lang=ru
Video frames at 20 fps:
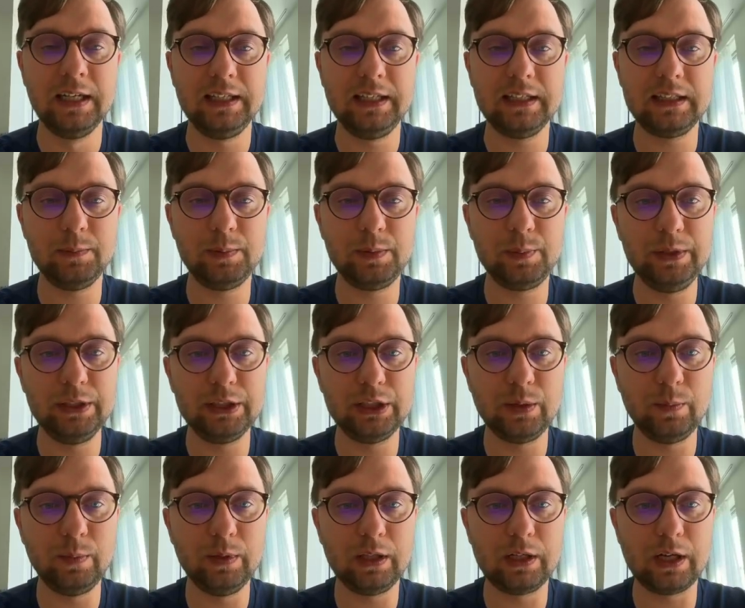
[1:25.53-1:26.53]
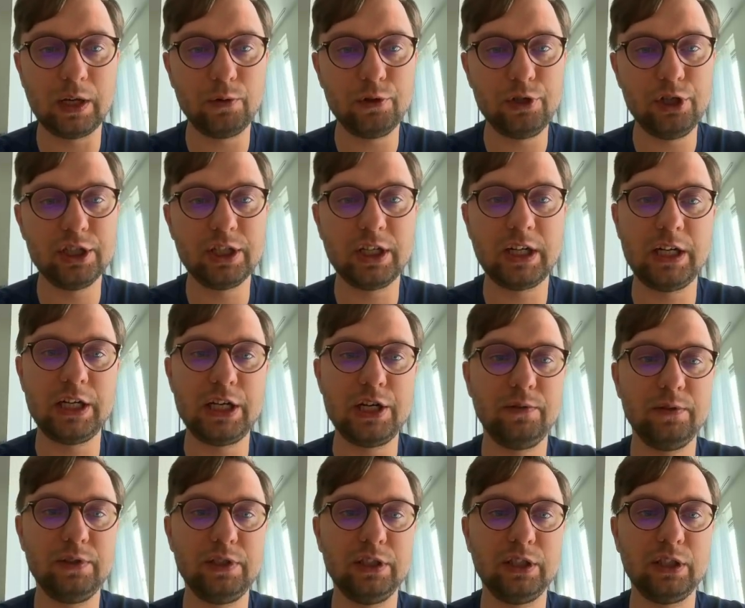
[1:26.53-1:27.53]
Если бы список был короче
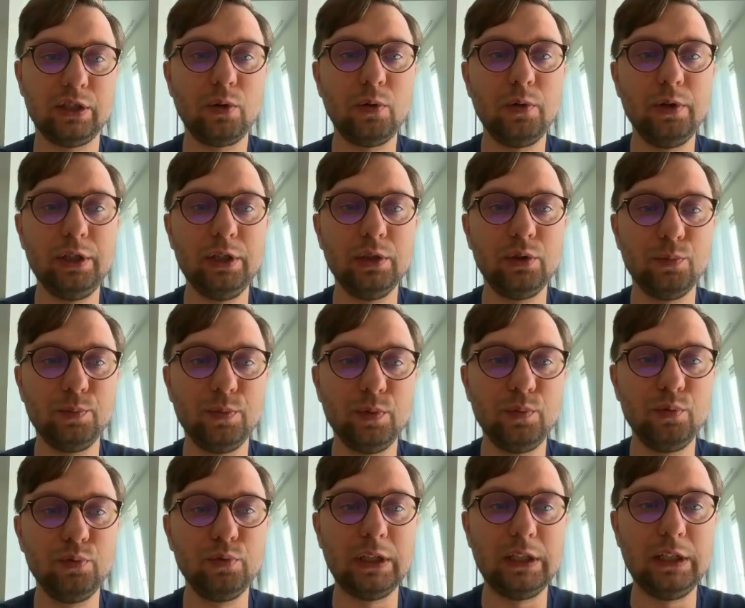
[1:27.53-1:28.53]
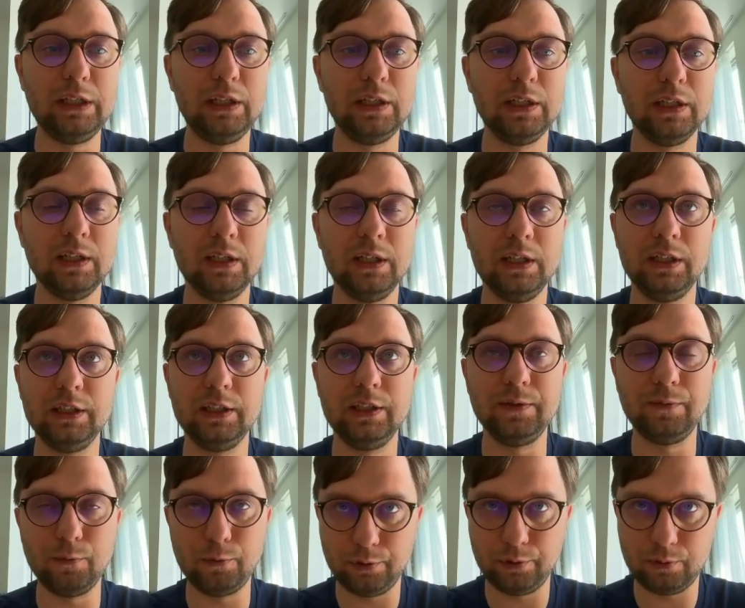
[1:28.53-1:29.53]
заканчивался на тройке, то мы бы удалили
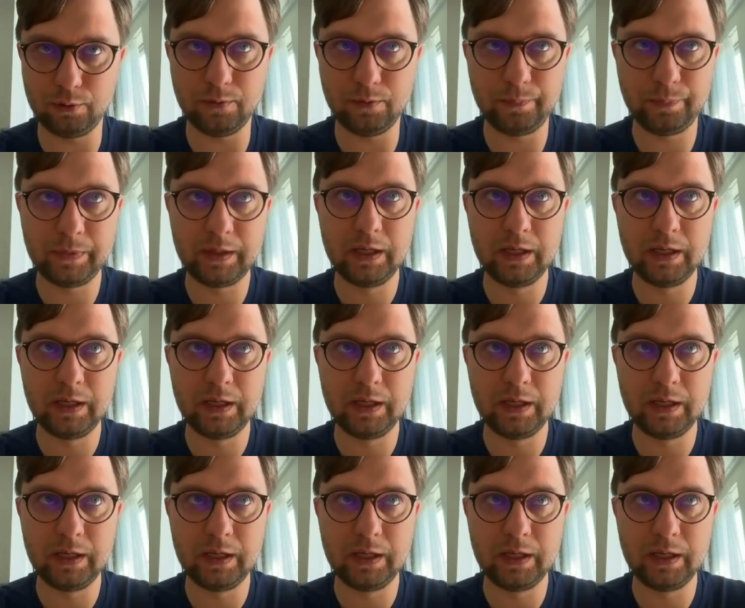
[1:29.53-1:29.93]
двойку.